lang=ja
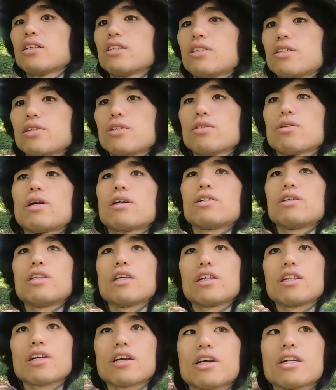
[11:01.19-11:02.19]
ずっと歩い
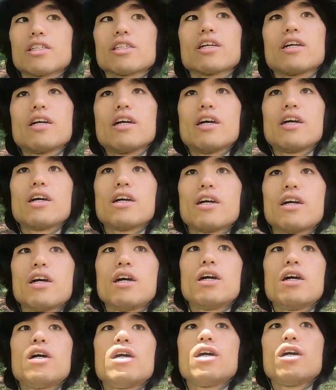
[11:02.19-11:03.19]
てきたからさ、
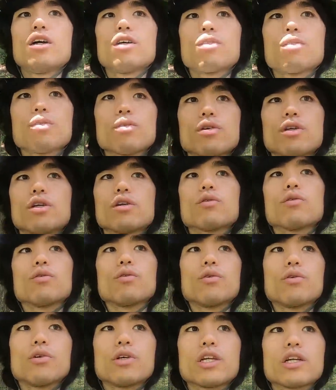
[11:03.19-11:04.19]
特にこ
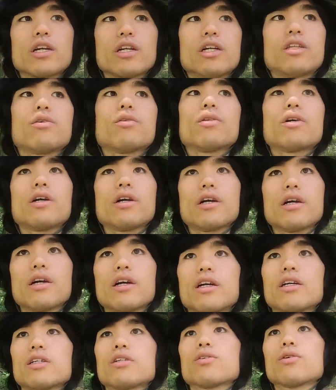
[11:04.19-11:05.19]
の日陰とね
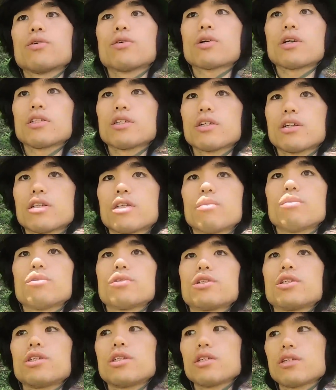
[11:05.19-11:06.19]
そよ風が気持
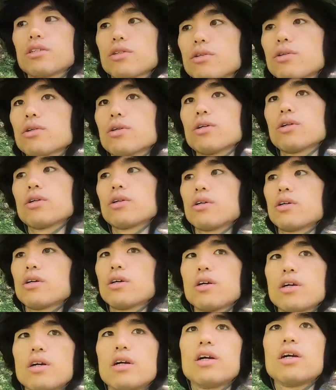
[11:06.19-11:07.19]
ちいいですよ。
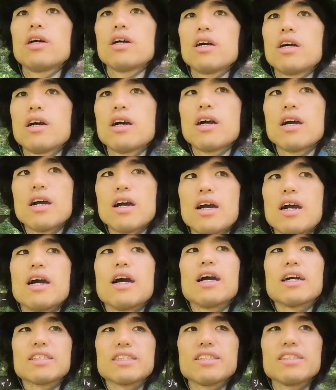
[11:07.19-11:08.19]

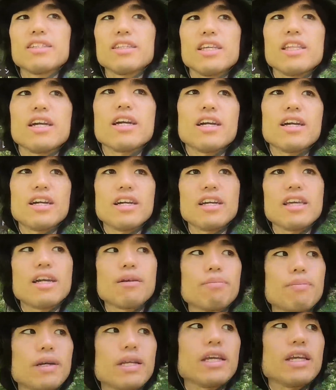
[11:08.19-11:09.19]
暑いな
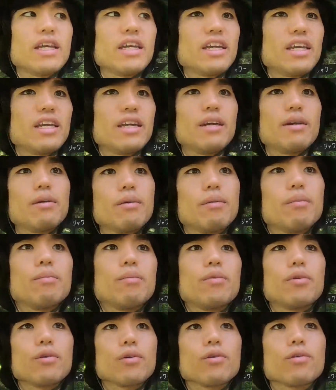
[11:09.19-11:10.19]
やっぱり。
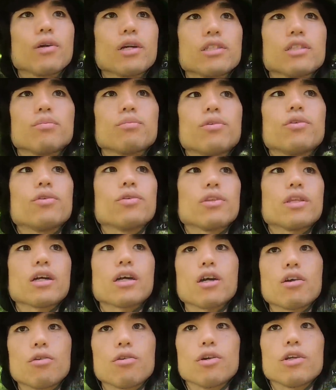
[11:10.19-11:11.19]
もうごがつも
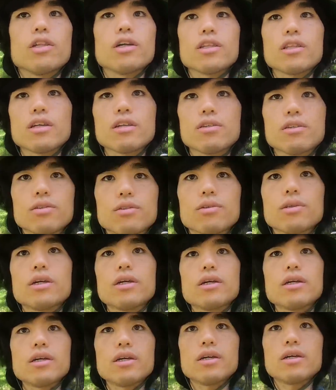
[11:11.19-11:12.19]
中頃になってくると
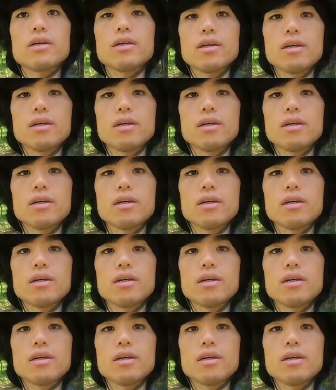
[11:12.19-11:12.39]
ね、